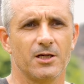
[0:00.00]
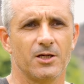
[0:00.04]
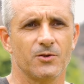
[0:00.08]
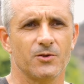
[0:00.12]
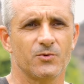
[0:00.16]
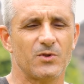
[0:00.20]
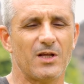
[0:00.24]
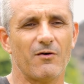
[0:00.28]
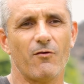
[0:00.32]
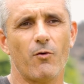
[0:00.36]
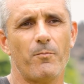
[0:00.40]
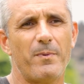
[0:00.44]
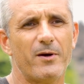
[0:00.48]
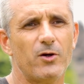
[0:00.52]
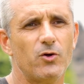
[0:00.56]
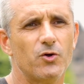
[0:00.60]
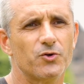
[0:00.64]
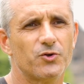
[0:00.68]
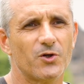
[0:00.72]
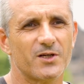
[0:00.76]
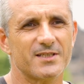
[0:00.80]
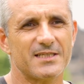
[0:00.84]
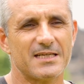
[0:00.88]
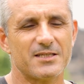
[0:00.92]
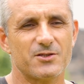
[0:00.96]
Nous n'avons pas eu
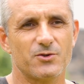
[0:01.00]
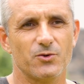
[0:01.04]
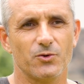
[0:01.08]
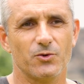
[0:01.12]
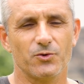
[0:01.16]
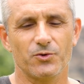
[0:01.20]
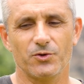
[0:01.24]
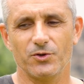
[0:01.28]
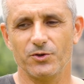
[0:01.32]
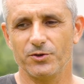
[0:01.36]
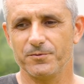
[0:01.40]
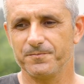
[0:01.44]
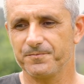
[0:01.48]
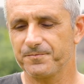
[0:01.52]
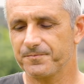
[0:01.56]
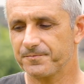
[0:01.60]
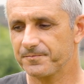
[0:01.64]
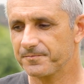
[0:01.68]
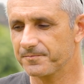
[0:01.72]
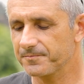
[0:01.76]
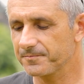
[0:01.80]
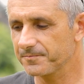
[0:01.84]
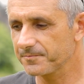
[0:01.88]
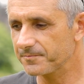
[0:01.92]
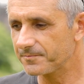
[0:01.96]
l'autorisation de
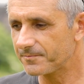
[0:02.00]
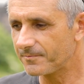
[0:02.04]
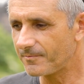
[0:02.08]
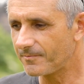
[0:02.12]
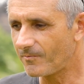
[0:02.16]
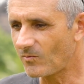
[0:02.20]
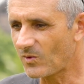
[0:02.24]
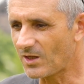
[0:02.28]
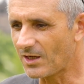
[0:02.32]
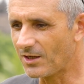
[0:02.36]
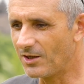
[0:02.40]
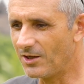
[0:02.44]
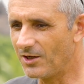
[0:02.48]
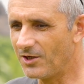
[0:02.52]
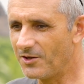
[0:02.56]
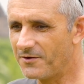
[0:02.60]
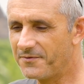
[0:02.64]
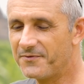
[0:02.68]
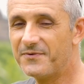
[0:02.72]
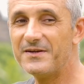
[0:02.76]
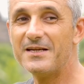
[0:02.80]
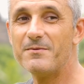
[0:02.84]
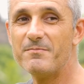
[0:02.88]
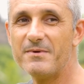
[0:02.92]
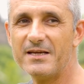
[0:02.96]
euh,
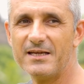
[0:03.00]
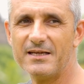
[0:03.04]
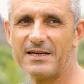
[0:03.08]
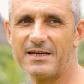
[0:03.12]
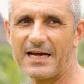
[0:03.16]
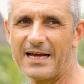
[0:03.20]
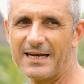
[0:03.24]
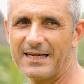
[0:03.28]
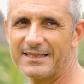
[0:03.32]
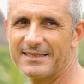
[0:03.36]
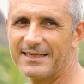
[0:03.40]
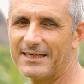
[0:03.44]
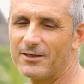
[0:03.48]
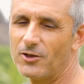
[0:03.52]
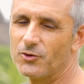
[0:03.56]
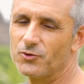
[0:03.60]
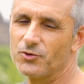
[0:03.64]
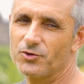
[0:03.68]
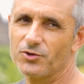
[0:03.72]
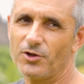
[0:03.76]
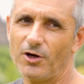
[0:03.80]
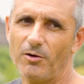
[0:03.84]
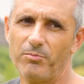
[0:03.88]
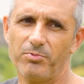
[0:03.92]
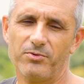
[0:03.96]
filmer à l'intérieur du
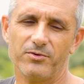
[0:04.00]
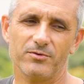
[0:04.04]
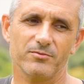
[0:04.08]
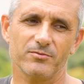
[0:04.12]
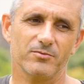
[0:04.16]
temple,